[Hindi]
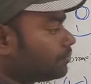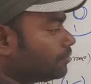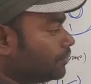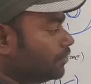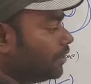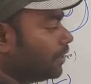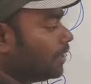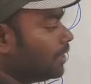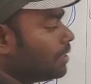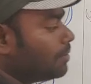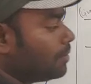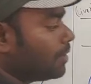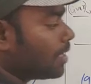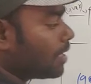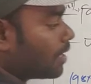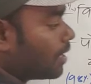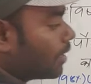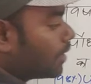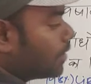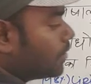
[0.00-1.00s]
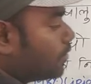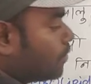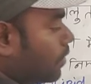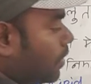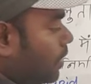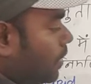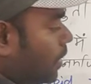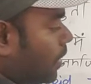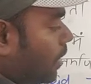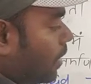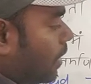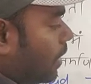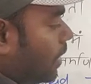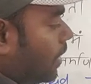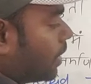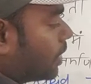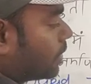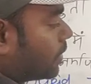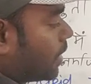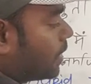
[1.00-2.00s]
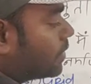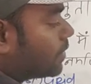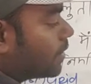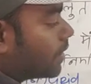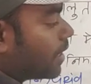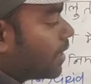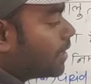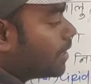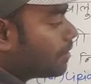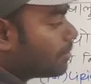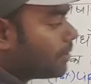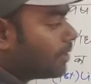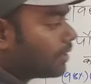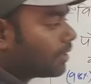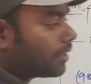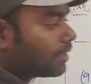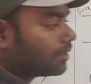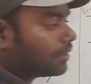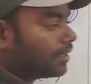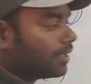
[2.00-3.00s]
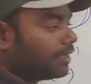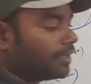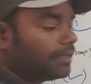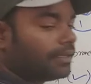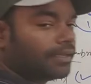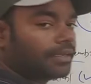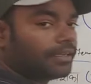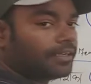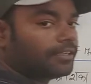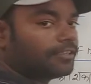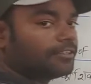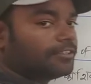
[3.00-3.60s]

झिल्ली मिला करके जो है ये एक तंत्र का निर्माण करता है ठीक है